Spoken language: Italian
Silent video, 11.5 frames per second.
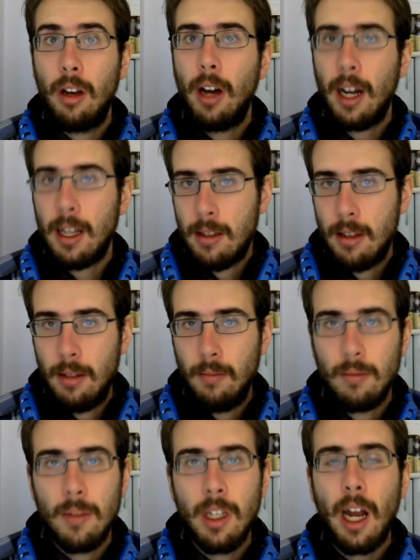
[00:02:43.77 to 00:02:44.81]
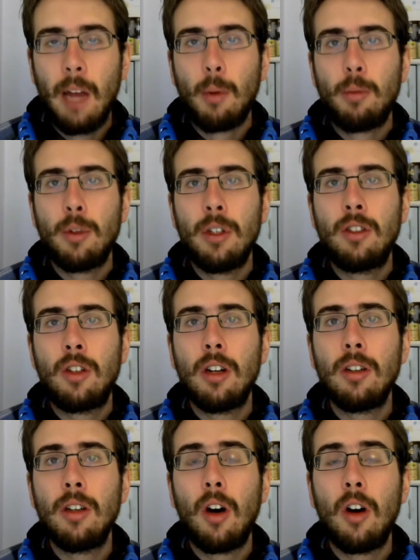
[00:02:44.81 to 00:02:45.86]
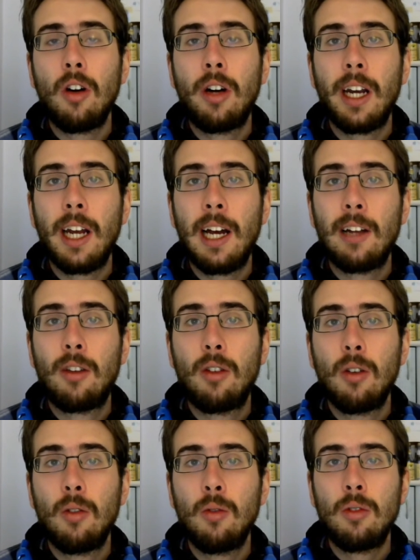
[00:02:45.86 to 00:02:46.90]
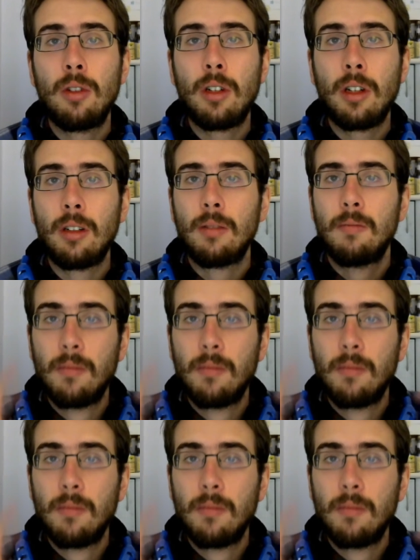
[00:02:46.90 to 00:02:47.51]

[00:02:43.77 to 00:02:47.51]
anzi direi proprio Discord, ho creato un